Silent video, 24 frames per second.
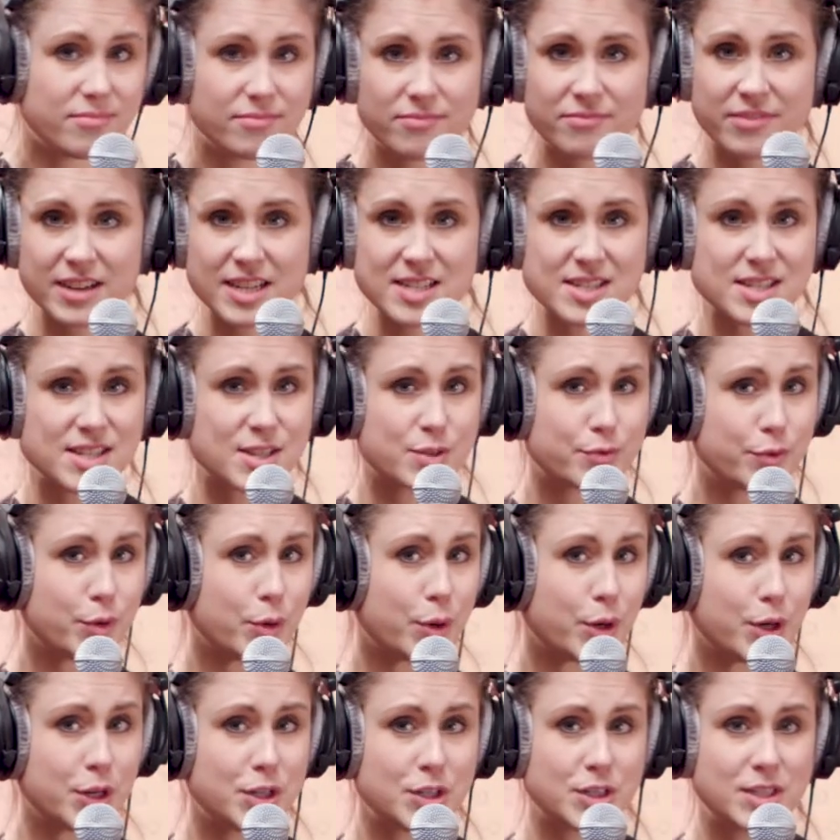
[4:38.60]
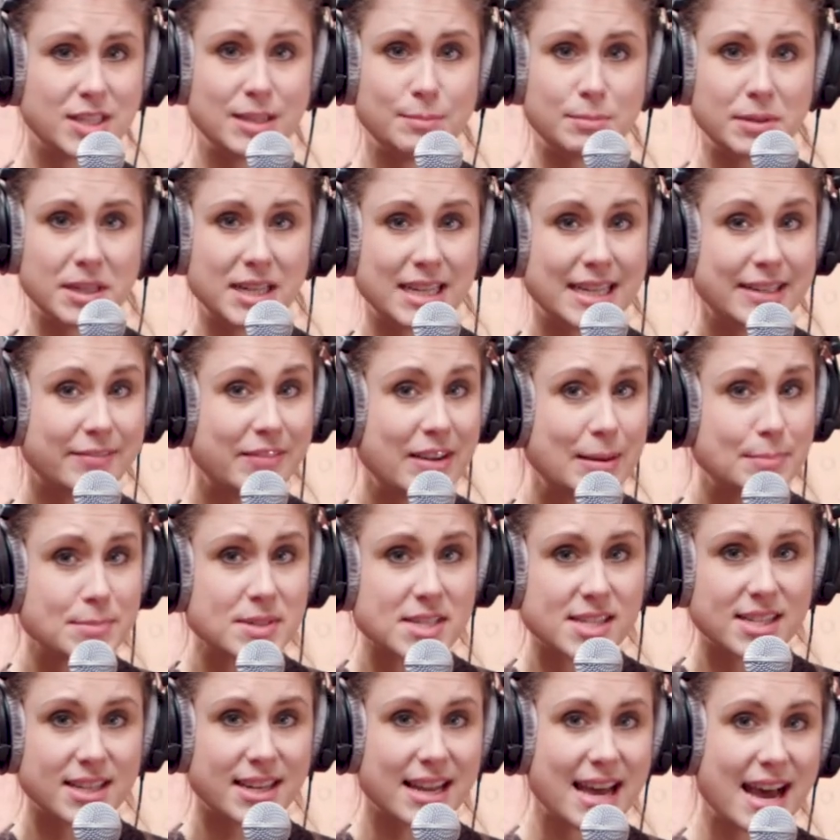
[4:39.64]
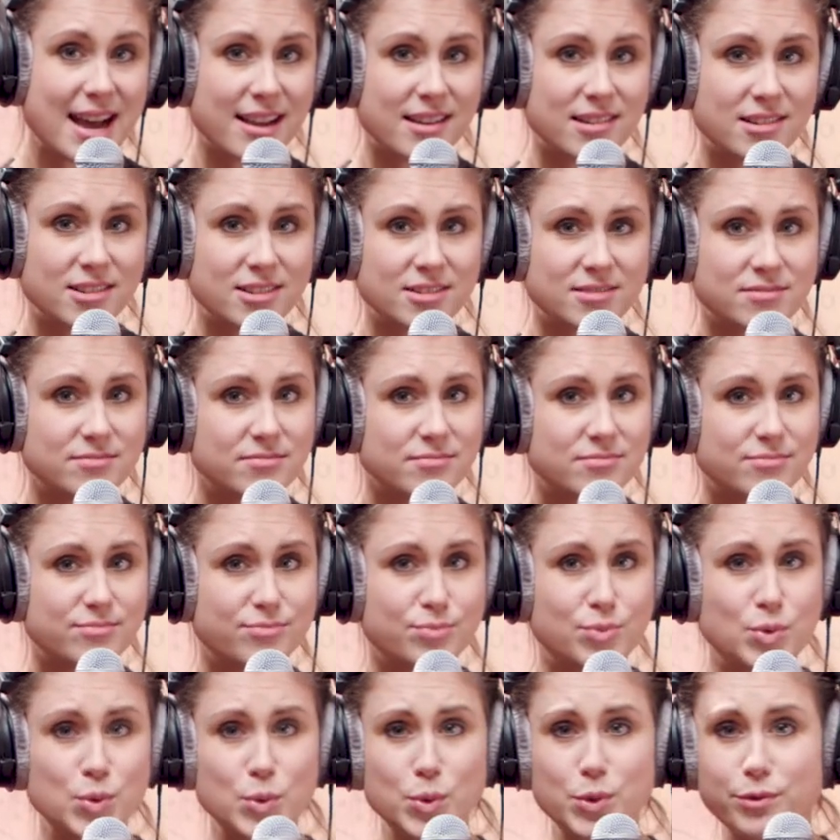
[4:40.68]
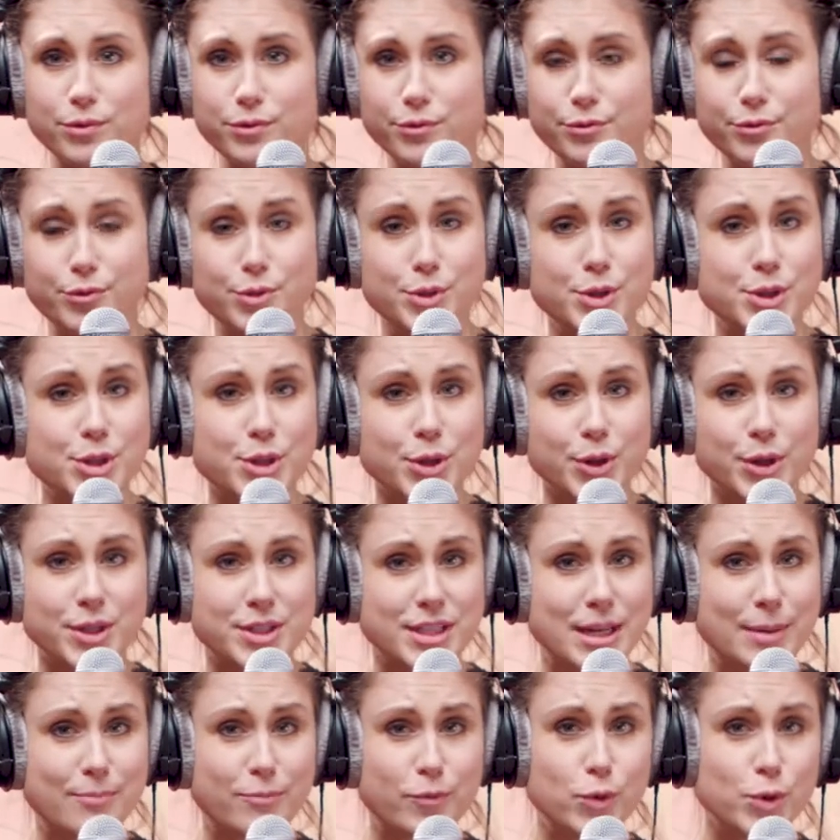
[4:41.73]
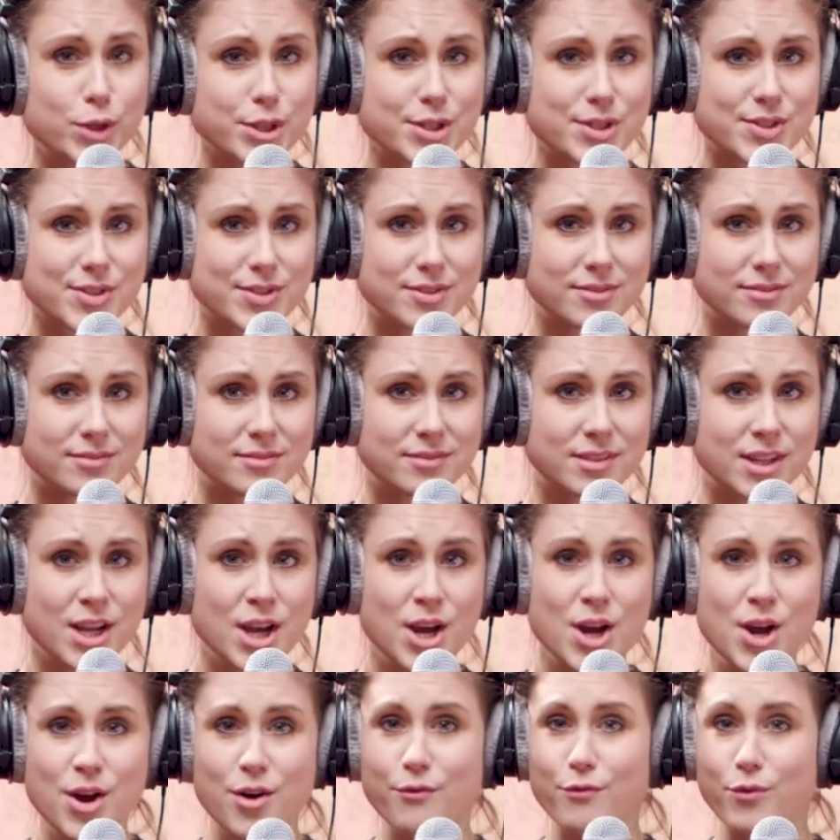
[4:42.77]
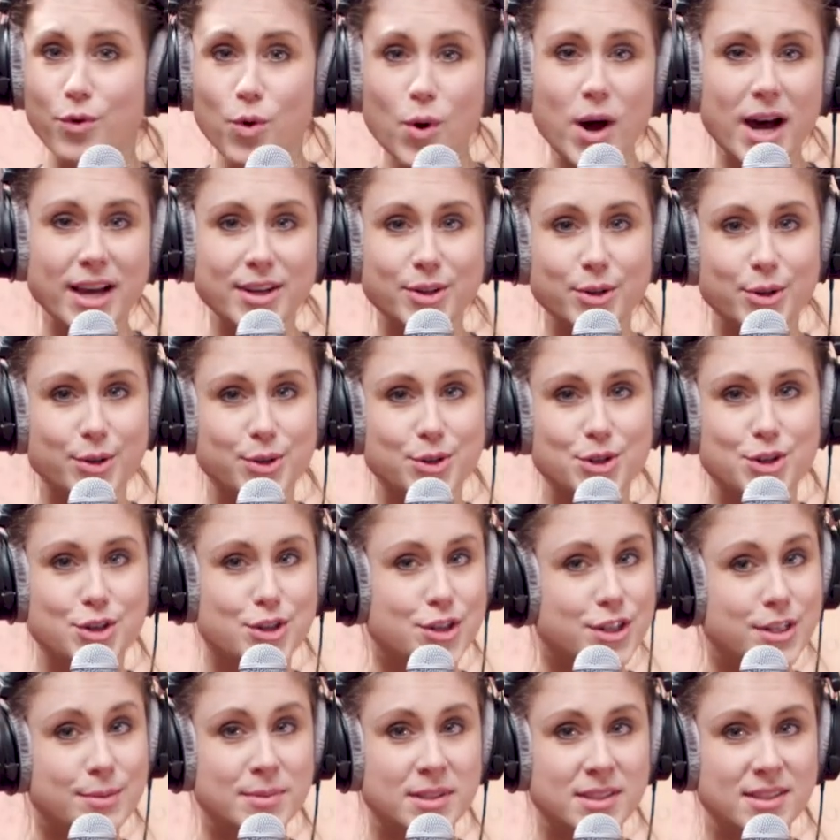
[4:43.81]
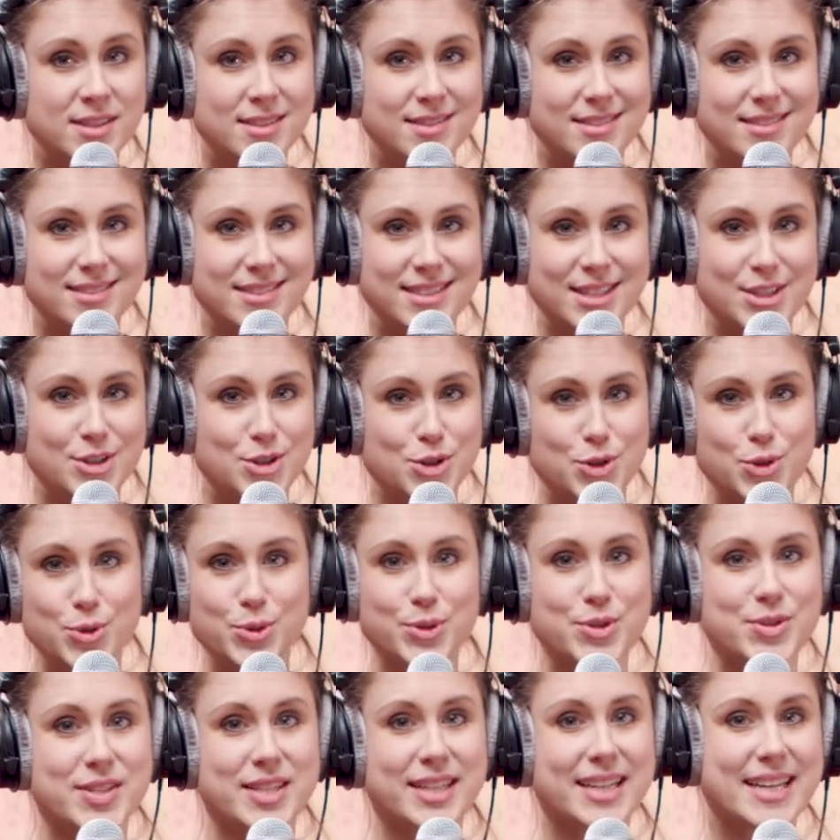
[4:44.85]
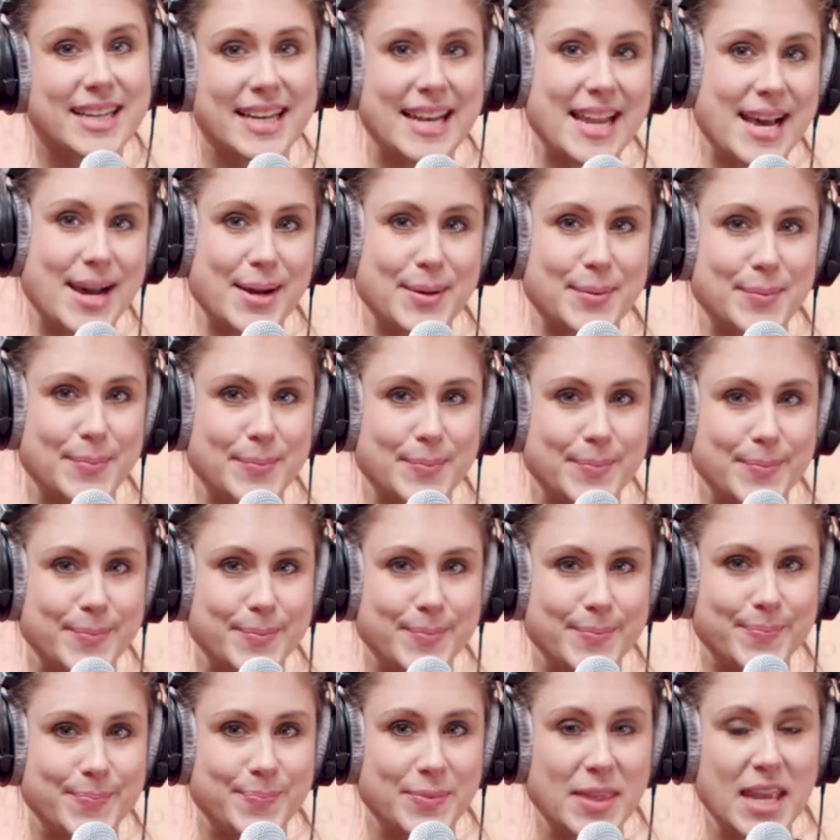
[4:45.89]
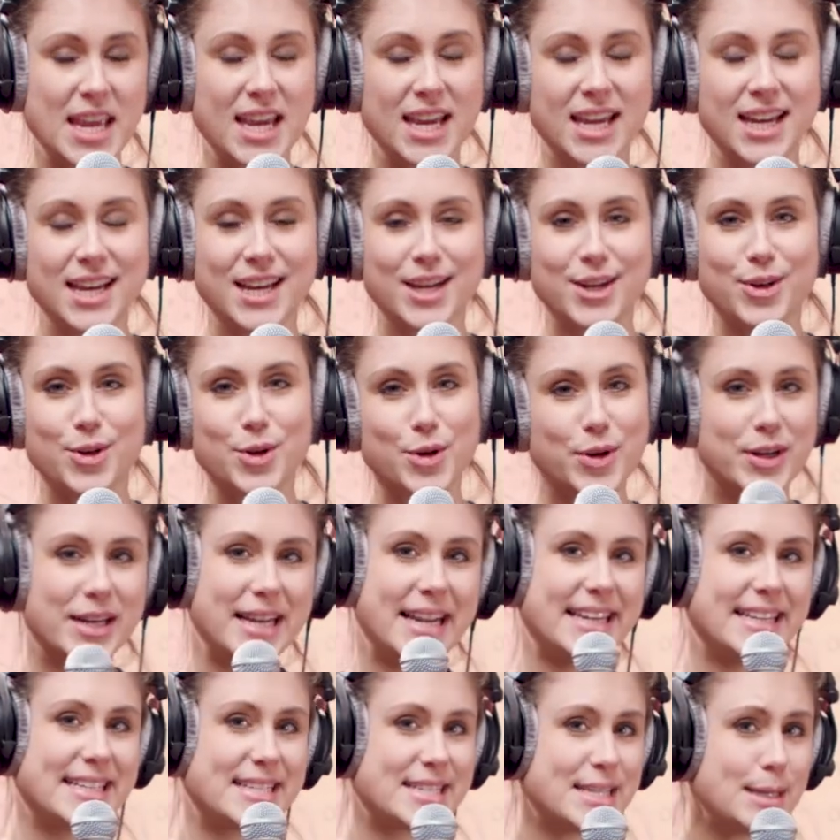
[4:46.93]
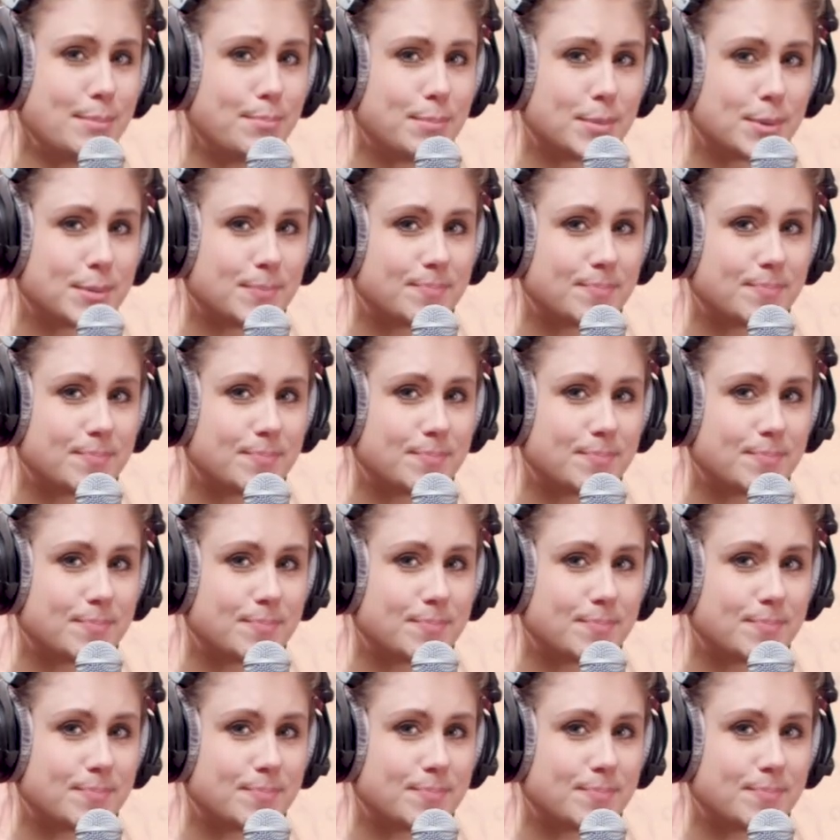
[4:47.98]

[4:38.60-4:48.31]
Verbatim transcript: Was ist für euch die bequemste Lage? Wo fühlt ihr euch am wohlsten? Wo hat eure Stimme den schönsten Klang? Noch ein kleiner Tipp